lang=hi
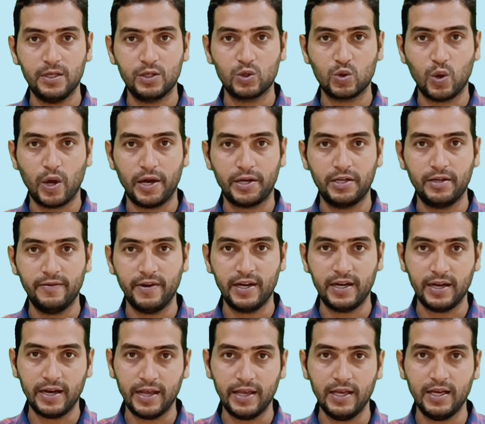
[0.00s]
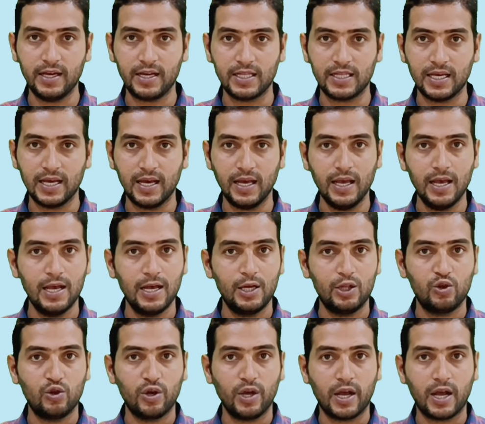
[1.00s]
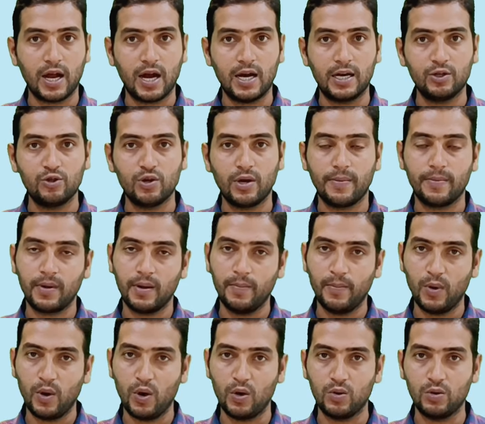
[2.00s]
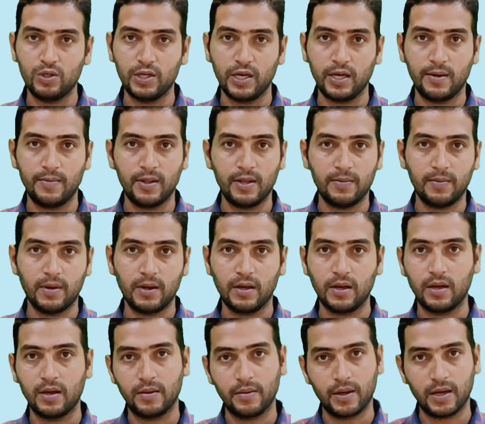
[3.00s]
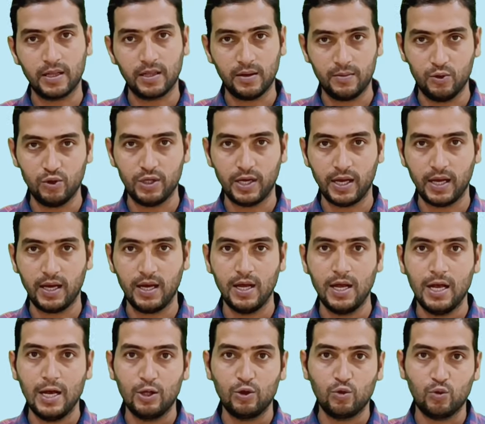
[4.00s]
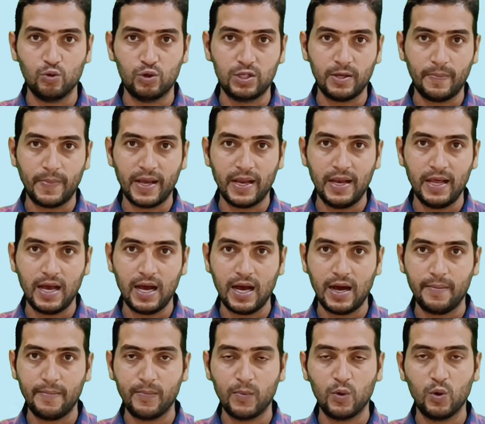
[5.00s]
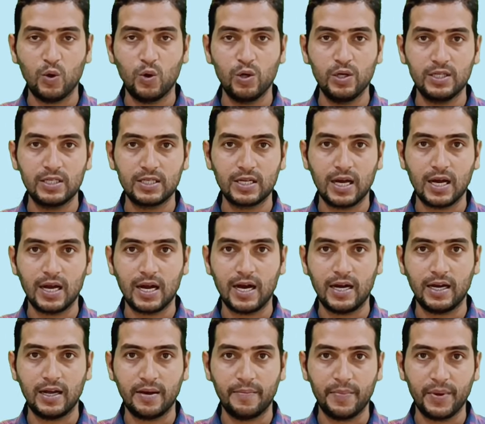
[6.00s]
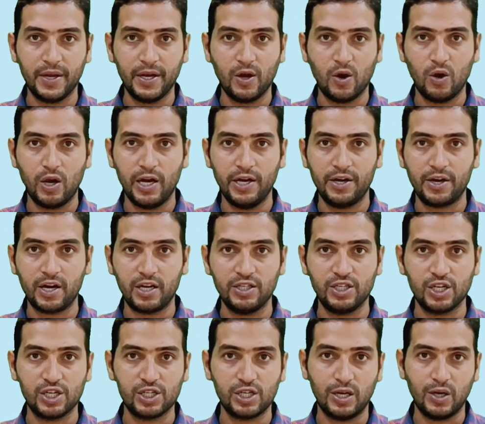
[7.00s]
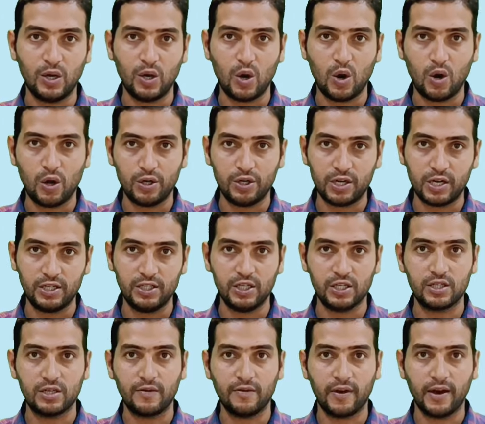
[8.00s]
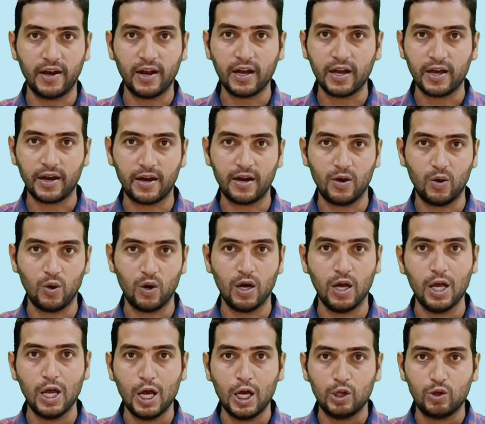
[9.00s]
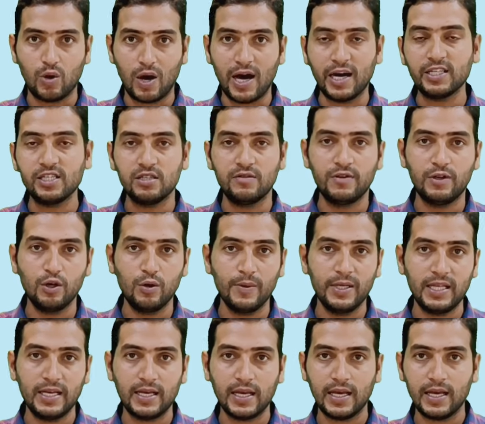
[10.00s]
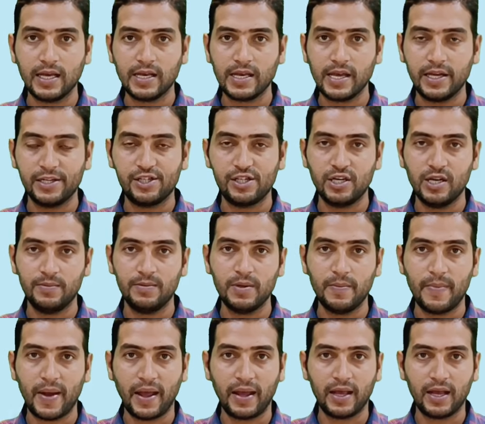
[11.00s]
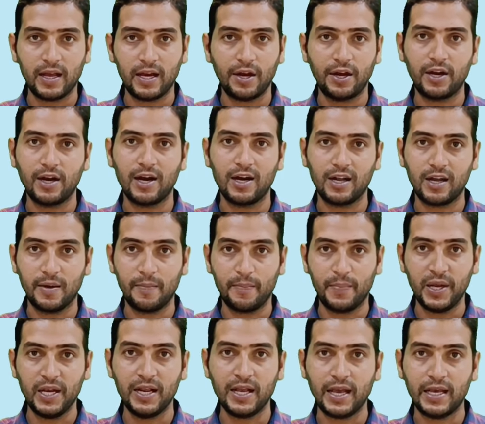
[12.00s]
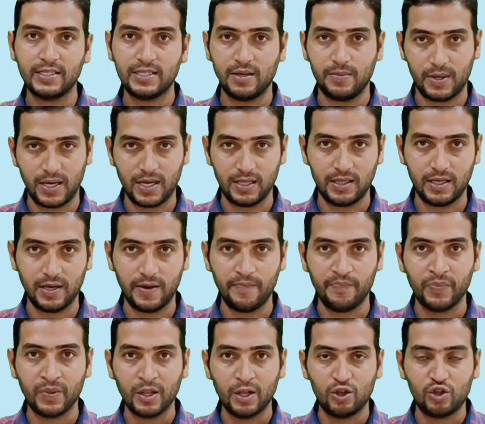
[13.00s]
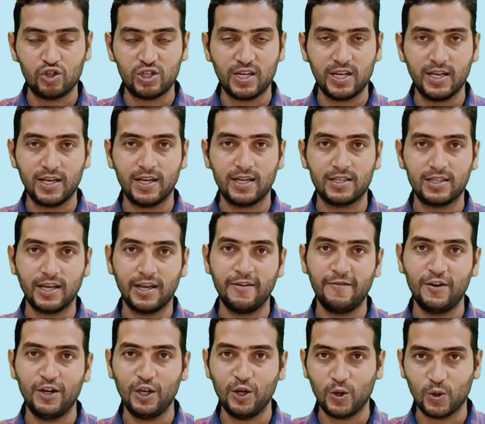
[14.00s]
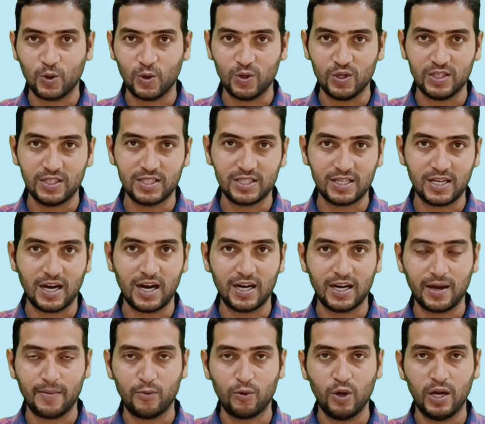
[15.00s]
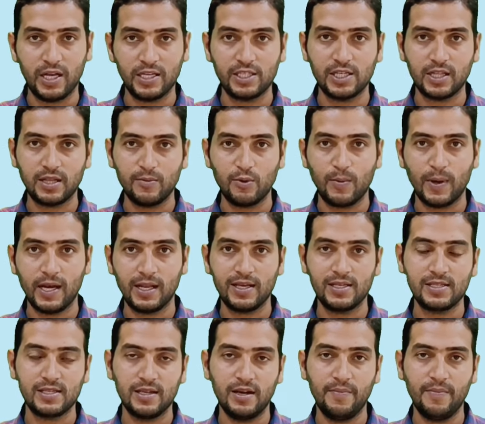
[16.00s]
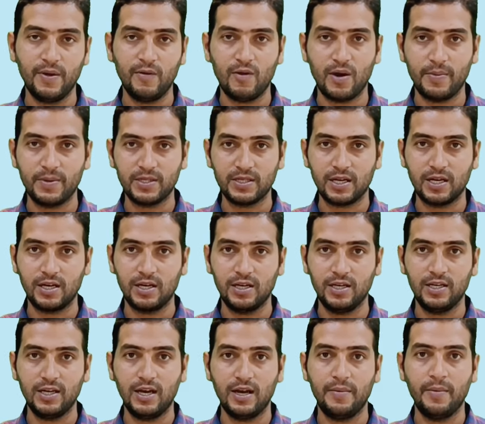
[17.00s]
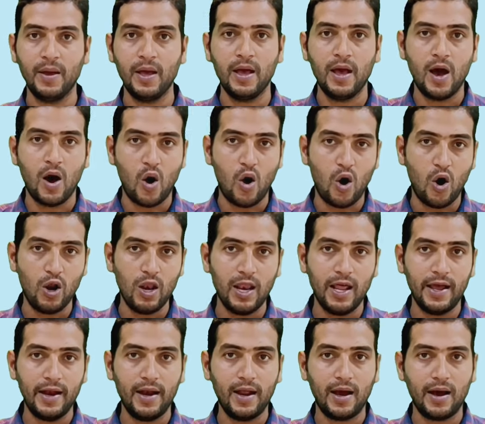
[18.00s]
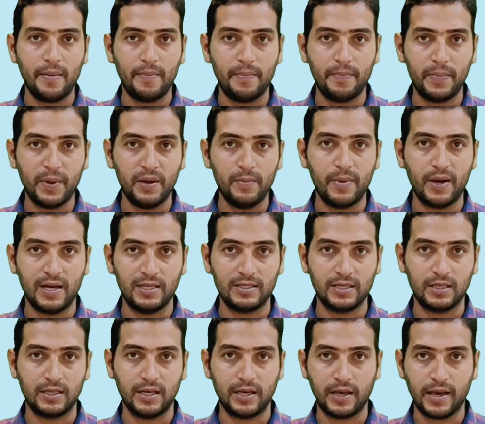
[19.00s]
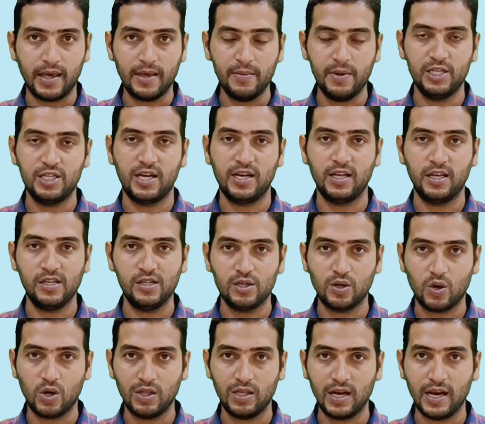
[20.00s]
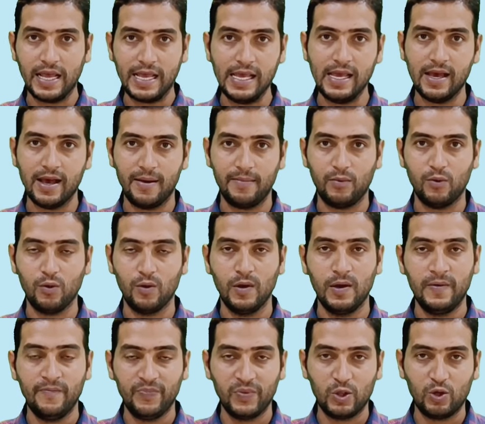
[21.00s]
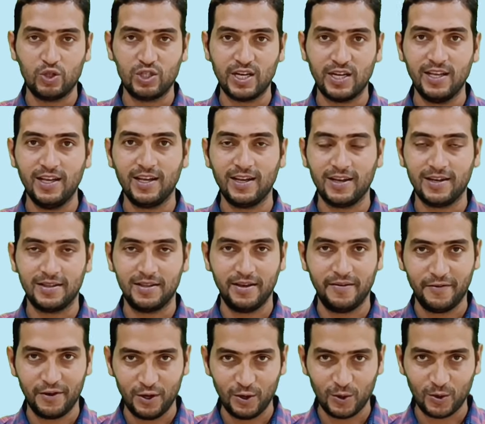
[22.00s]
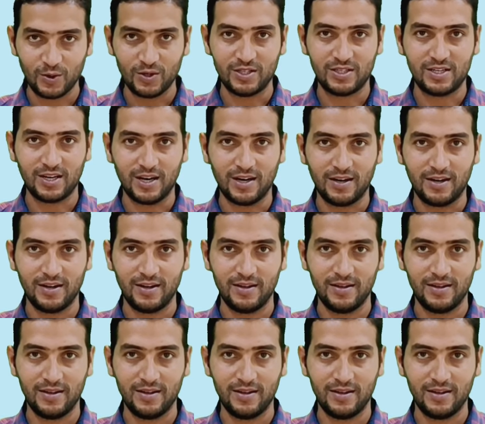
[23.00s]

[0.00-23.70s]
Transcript: इसको एक्टिवेट नहीं करते हैं तो ये कार्ड जो है आपका ब्लॉक हो जाएगा मतलब ख़त्म हो जाएगा तो उससे पहले आपको इसका कार्ड का पिन ऑनलाइन ट्रांजेक्शन और ट्रांजेक्शन वगैरह करना होगा तो आज इस वीडियो में देखेंगे कि एच बैंक के क्रेडिट कार्ड का पिन कैसे बनाते हैं तो चलिए करते हैं वीडियो को स्टार्ट आपको लेके चलते हैं मोबाइल की स्क्रीन पर वहाँ पर सारा डिटेल हम ऑनलाइन आप पिन बना सकते हैं कहीं भी जाने की ज़रूरत नहीं है आपको तो चलिए करते हैं वीडियो को स्टार्ट